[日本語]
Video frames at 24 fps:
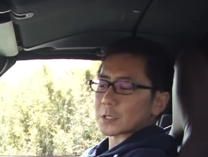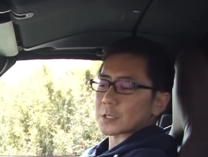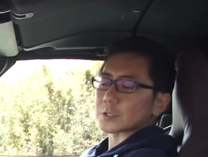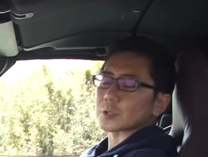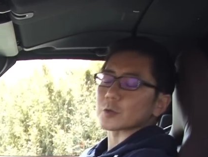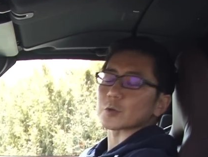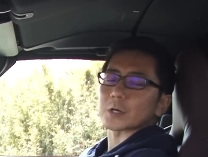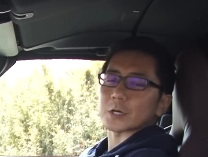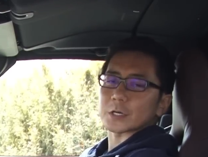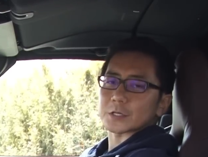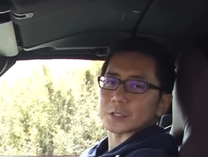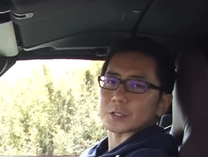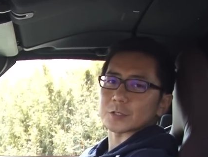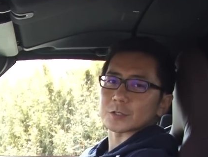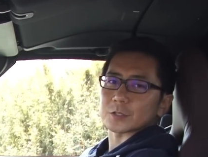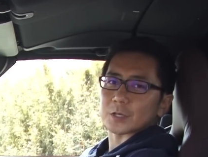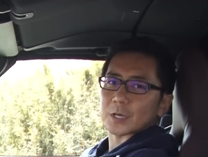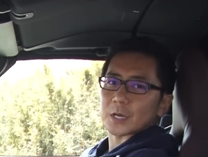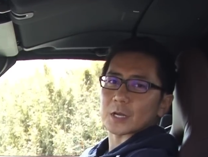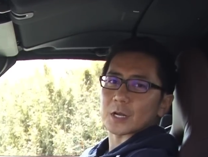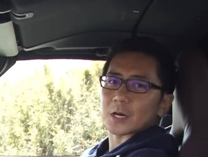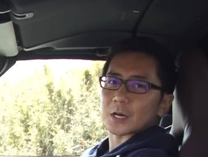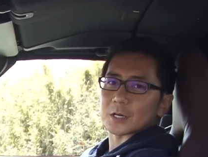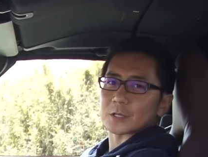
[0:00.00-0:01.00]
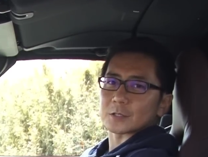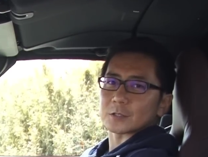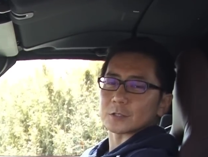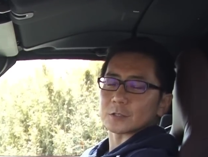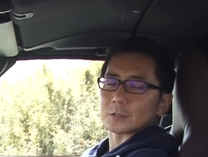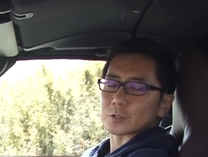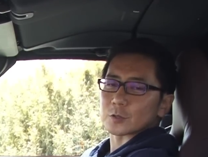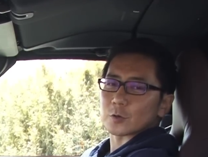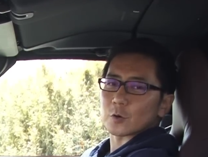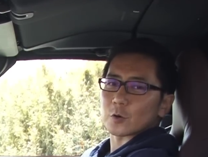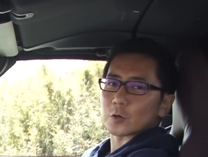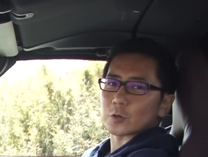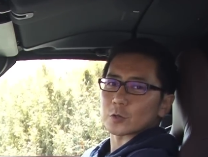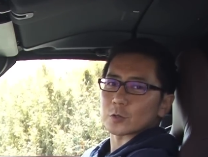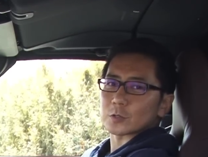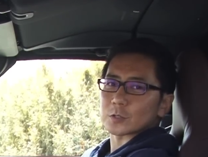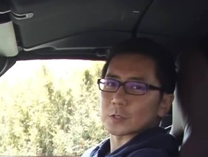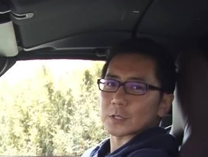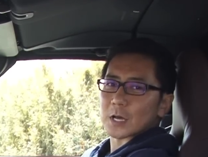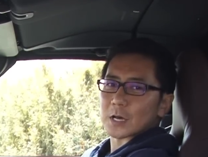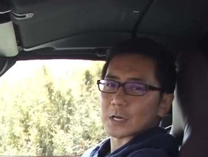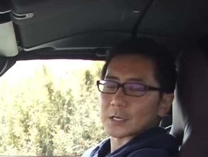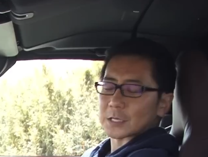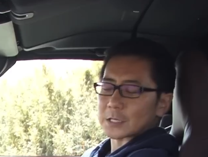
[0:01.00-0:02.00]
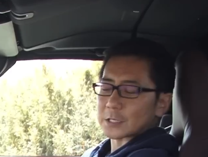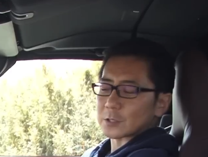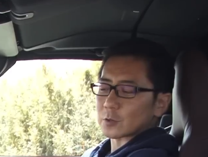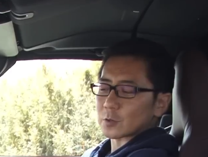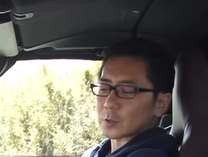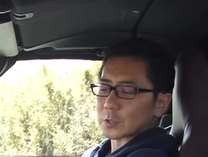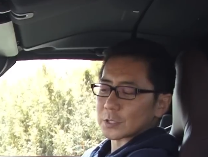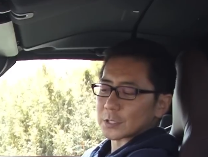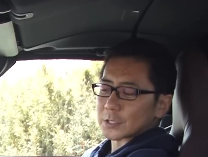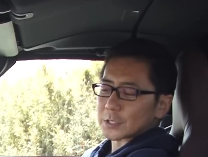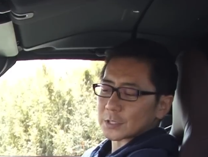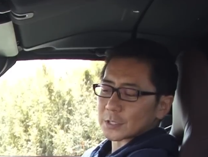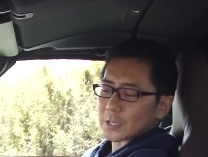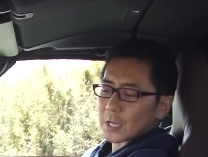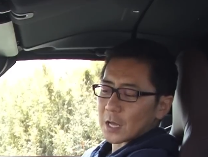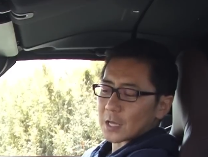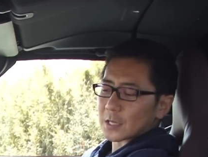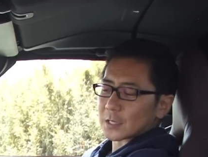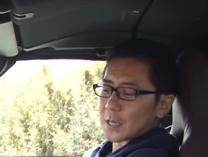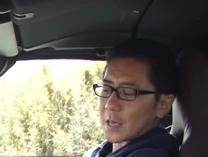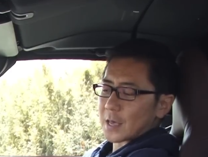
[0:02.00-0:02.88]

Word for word: だそれが続けられるそういった気の利いた、